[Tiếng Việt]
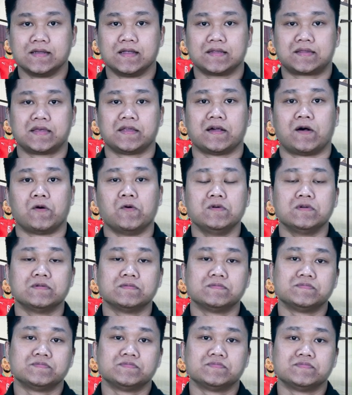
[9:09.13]
Lực thi đấu
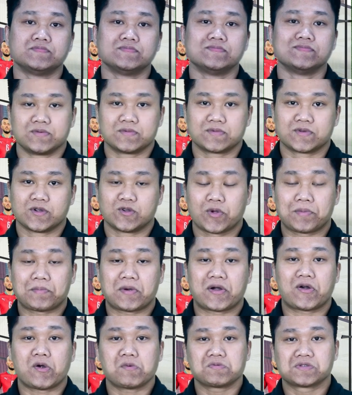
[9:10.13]
Đội tuyển
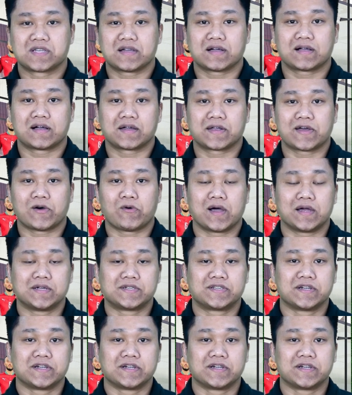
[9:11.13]
Maroc sẽ khởi đầu hành